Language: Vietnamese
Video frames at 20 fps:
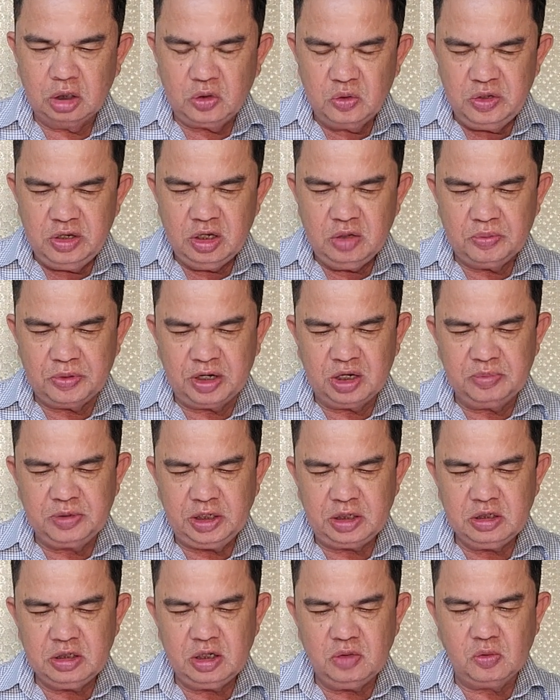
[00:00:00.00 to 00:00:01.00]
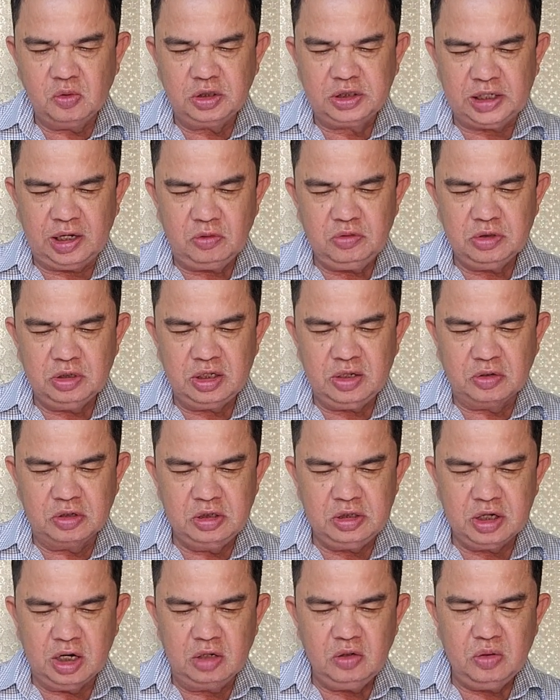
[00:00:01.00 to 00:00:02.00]
và tuy nhiên, Viện Kiểm sát Nhân dân quận 6 dựa
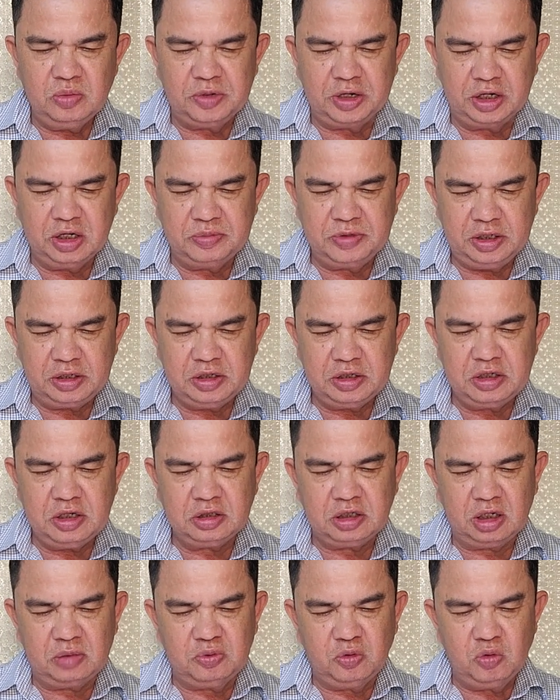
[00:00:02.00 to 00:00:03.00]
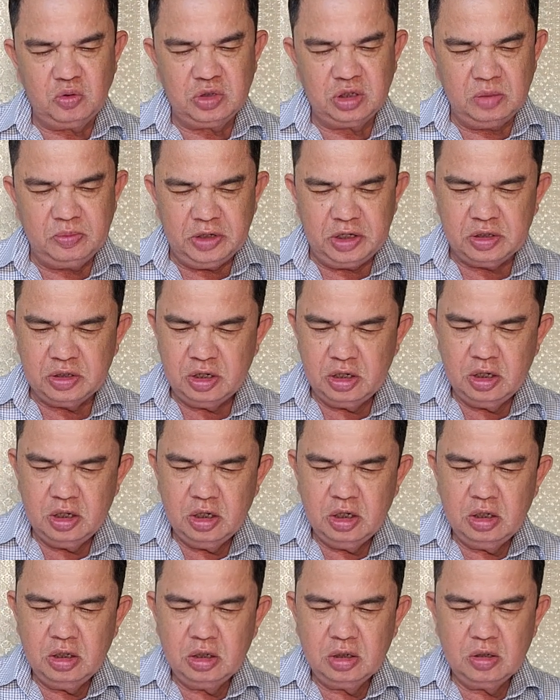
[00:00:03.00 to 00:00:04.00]
vào hướng dẫn của Viện Kiểm sát Nhân dân thành phố Hồ Chí Minh
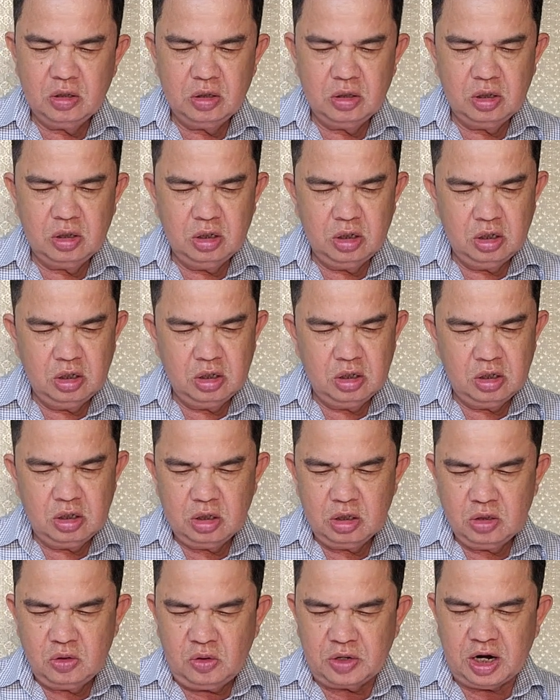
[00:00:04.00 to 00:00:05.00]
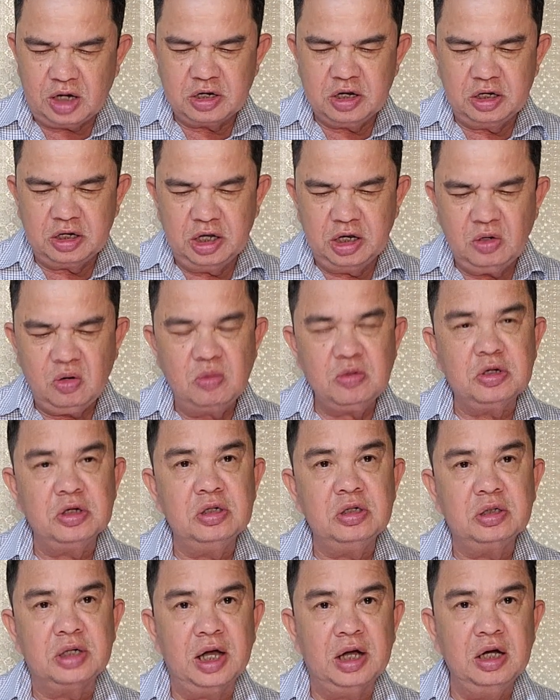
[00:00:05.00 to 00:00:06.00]
cho rằng đề nghị của
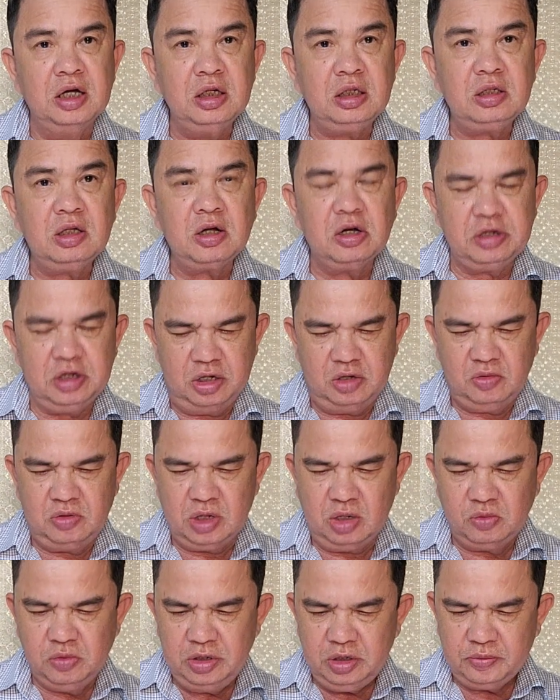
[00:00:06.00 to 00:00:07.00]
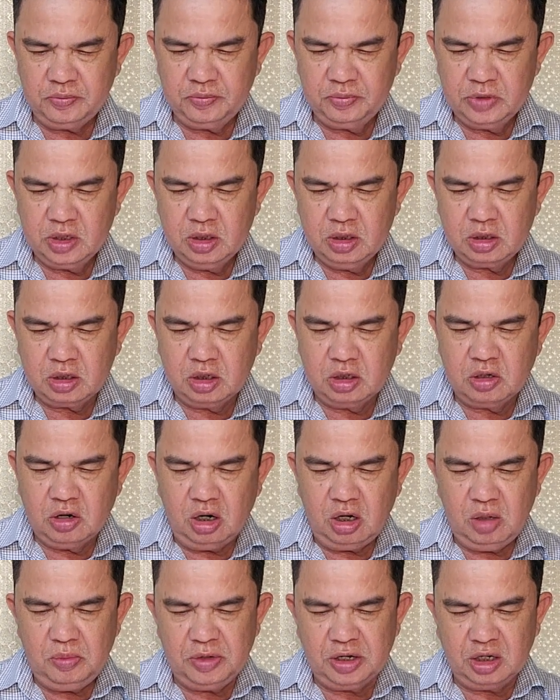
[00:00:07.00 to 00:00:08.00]
ông Cường đã hết thời hiệu giải quyết.
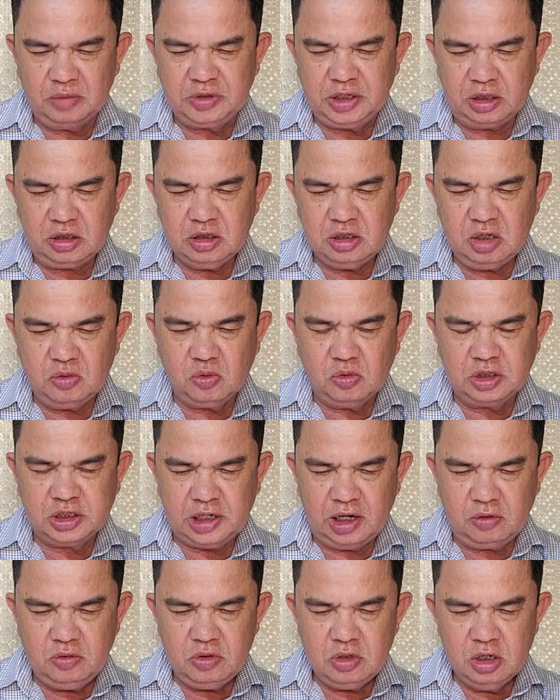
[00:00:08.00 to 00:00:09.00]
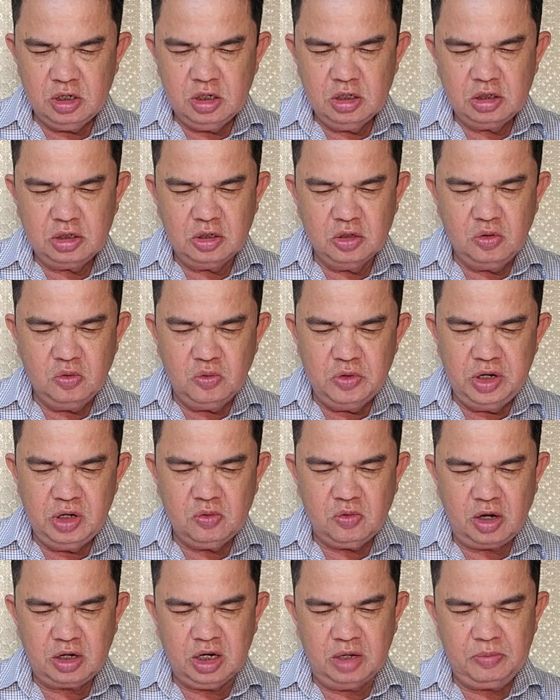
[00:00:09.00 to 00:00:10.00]
Từ đó, Viện Kiểm sát Nhân dân quận 6 giữ
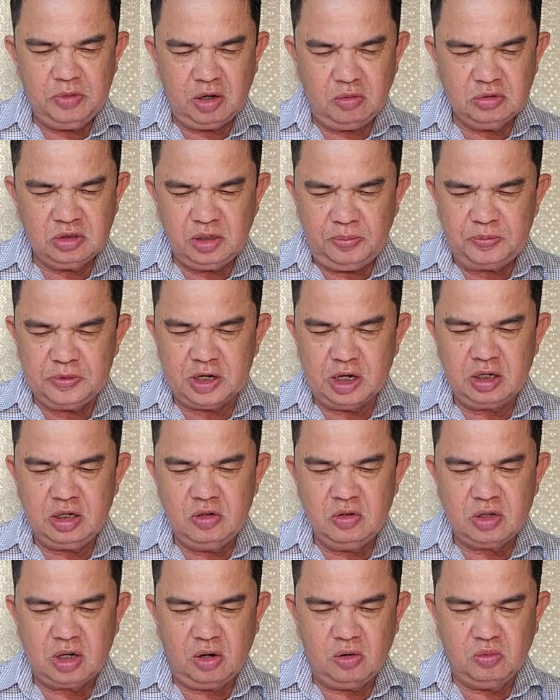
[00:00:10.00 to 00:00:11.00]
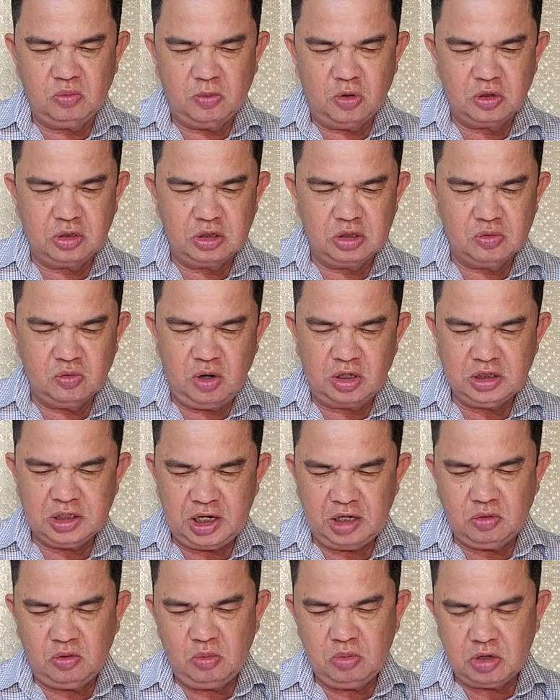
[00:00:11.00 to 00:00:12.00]
nguyên quan điểm không chấp nhận yêu cầu bồi thường
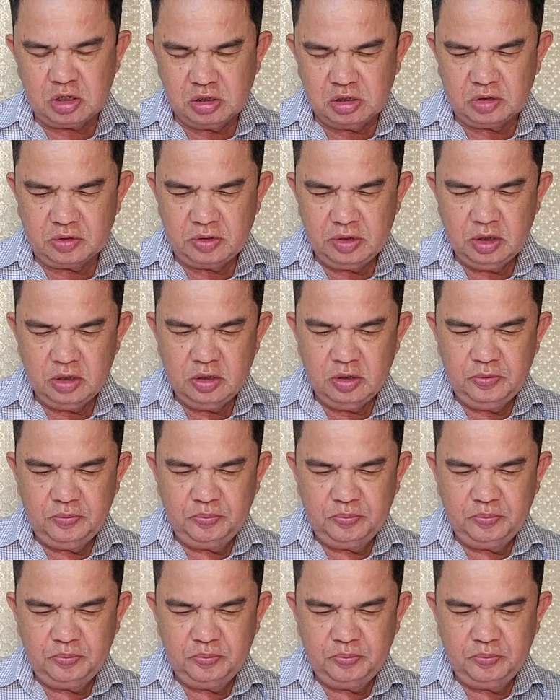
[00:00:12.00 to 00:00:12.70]
quan sai của ông Cường.